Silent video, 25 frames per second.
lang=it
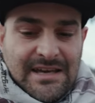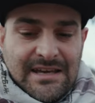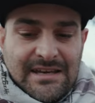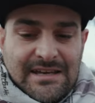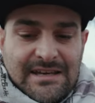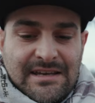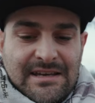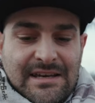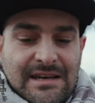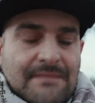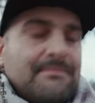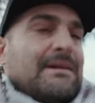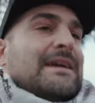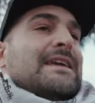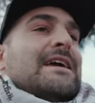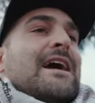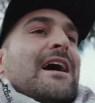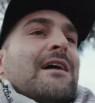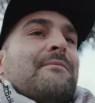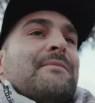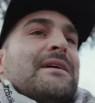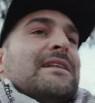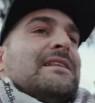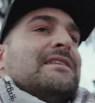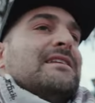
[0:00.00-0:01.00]
Eh,
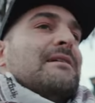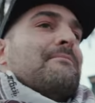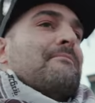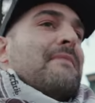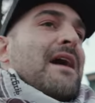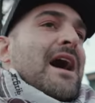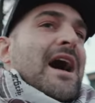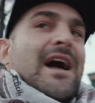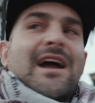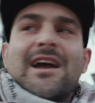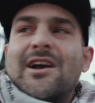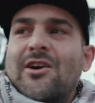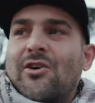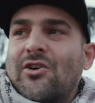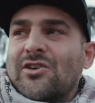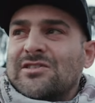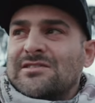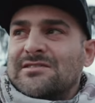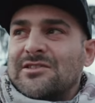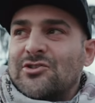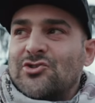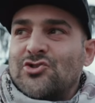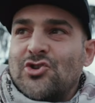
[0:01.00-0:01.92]
chiaramente, Marcos